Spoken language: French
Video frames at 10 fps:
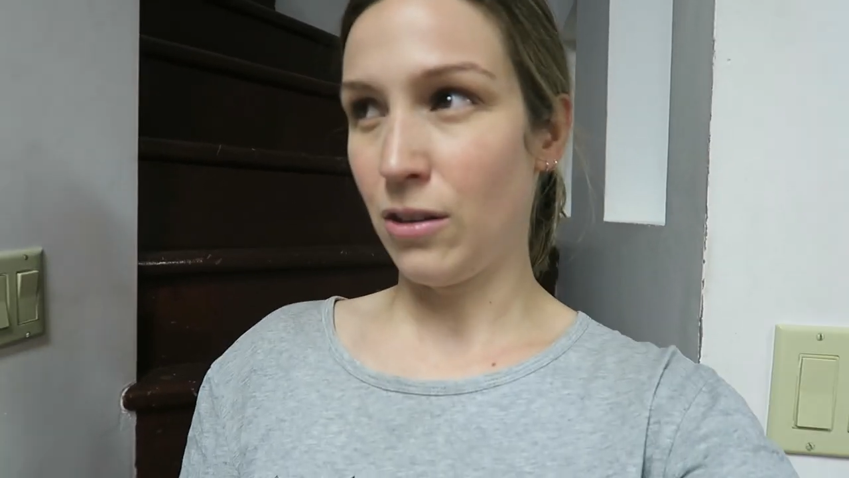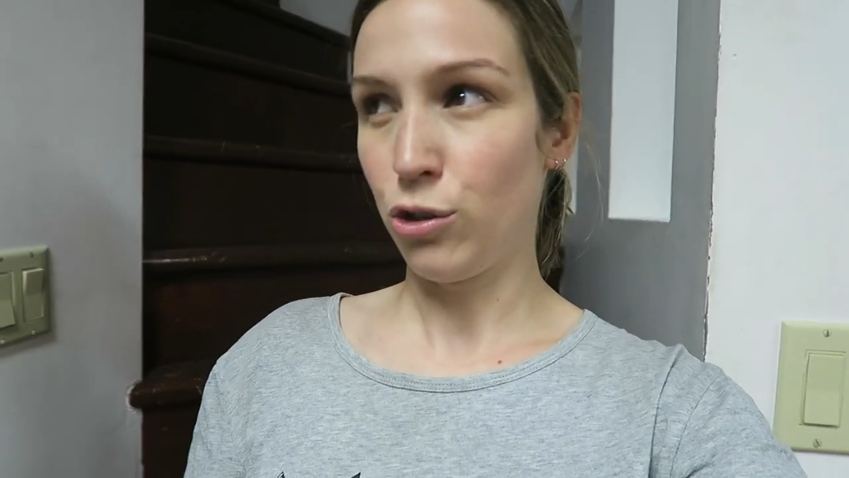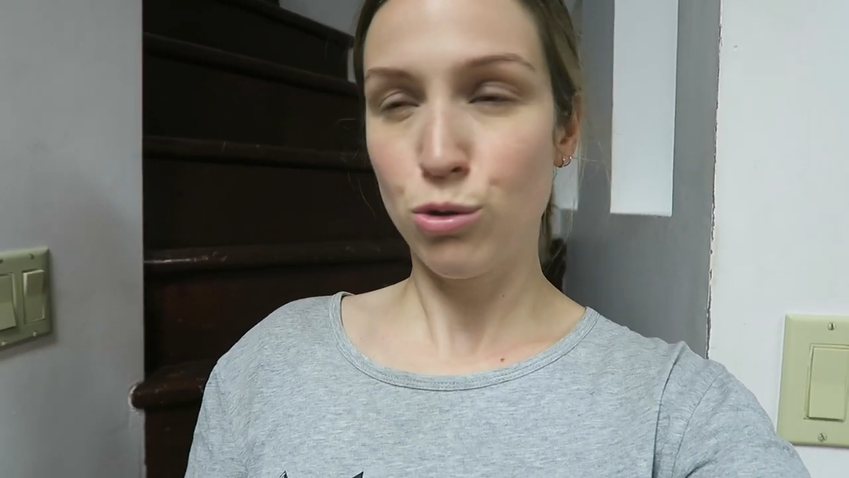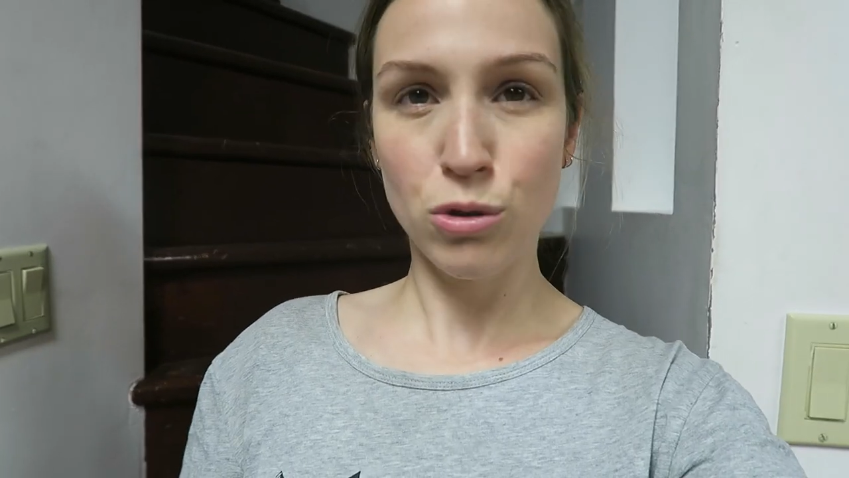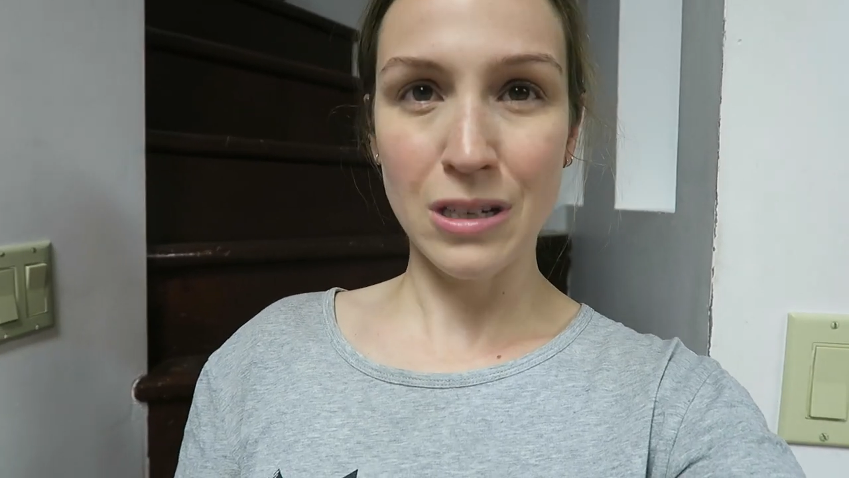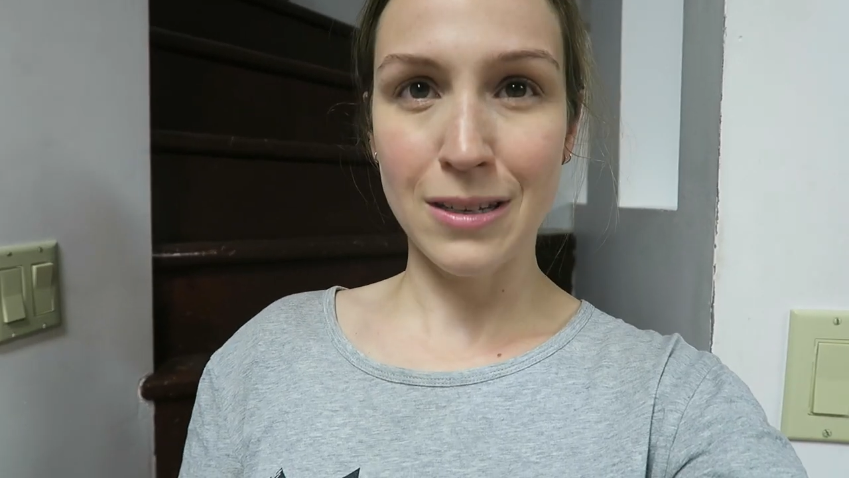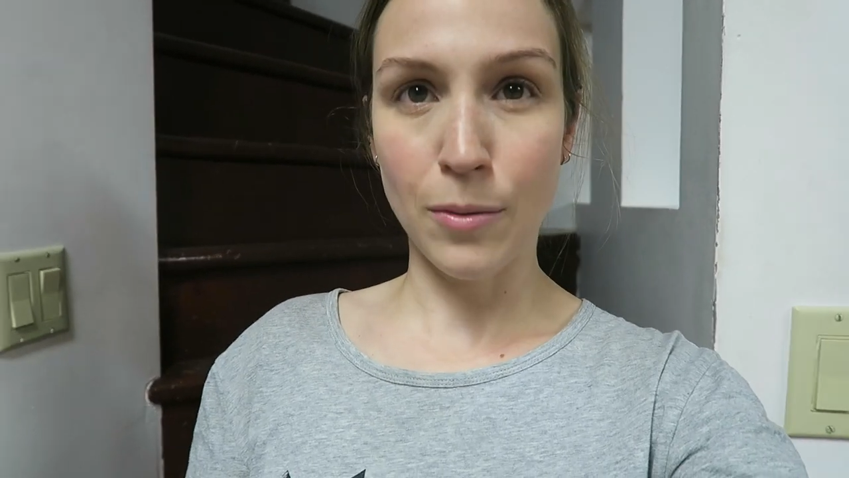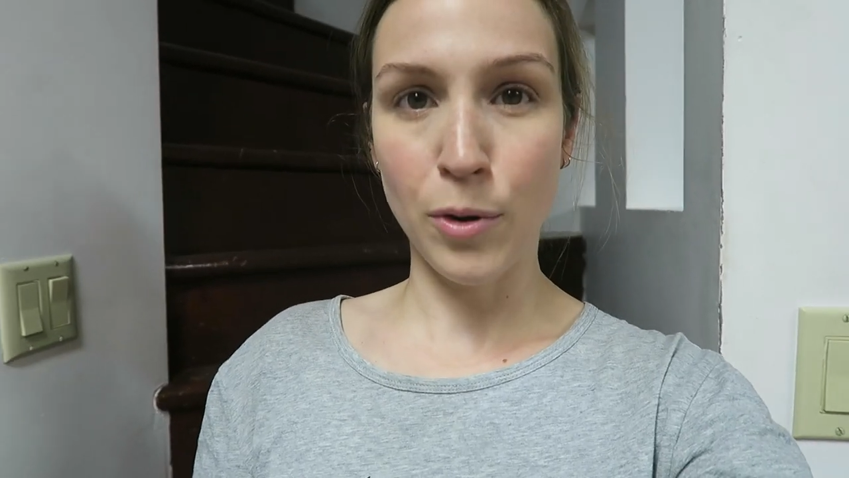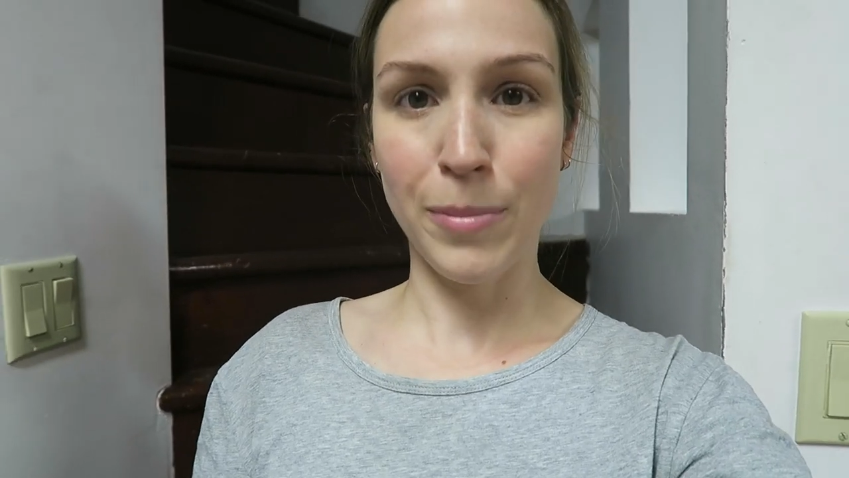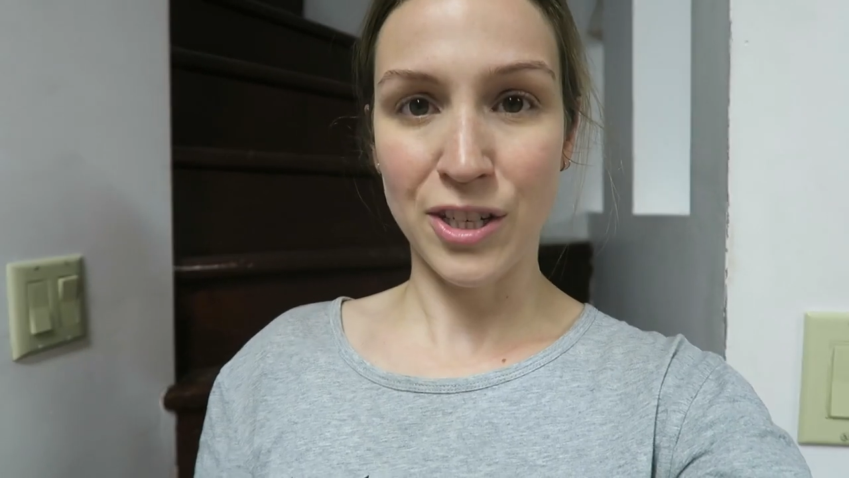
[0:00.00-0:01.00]
le sous-sol, c'est
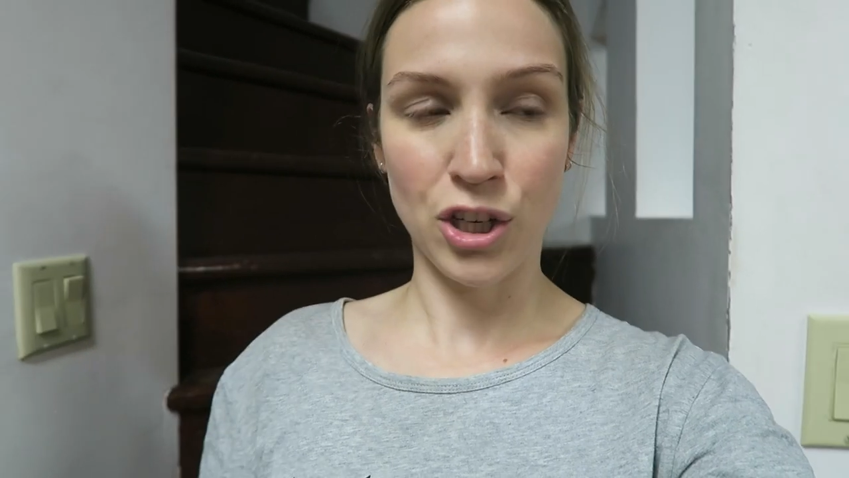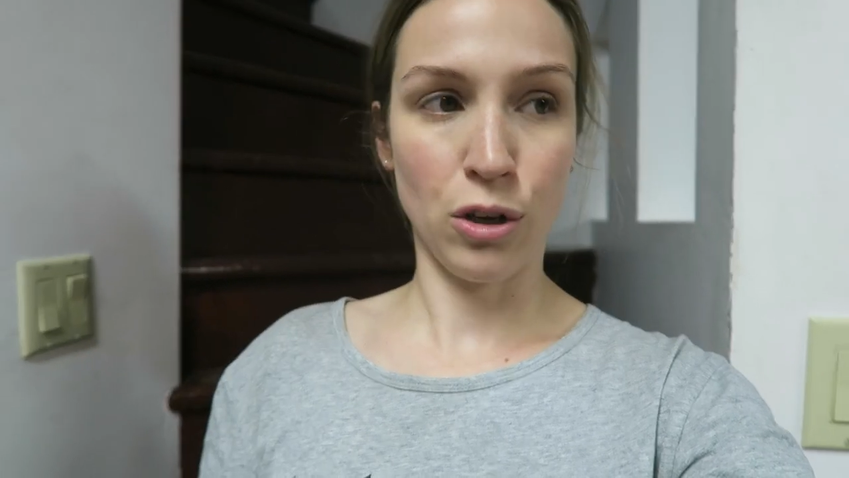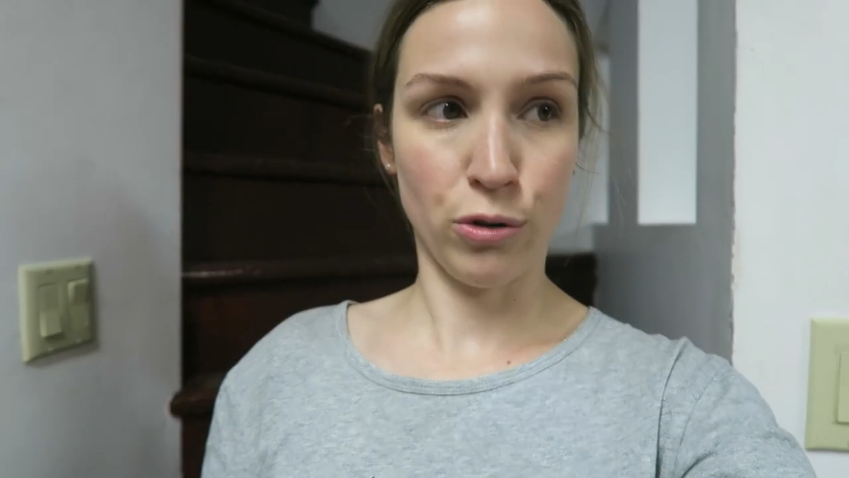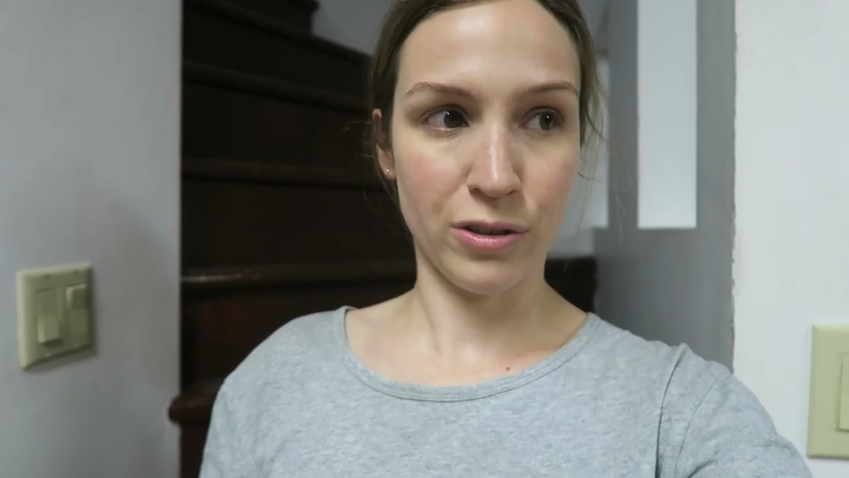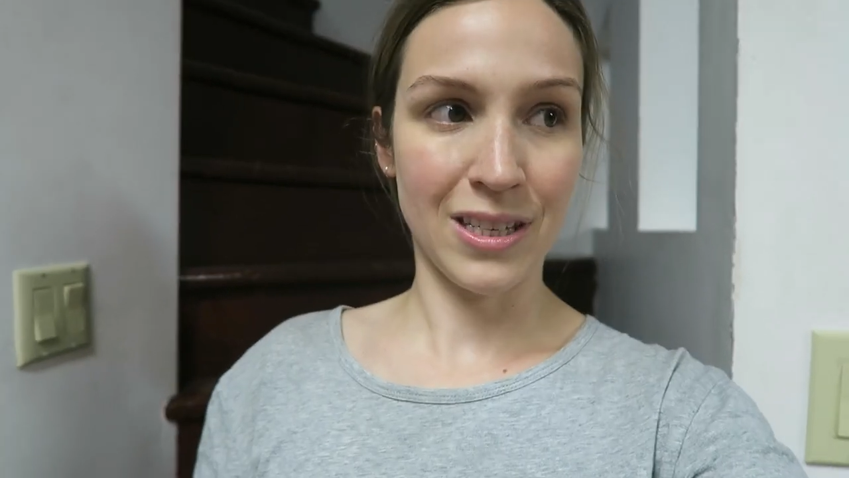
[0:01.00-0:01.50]
comme un bachelor.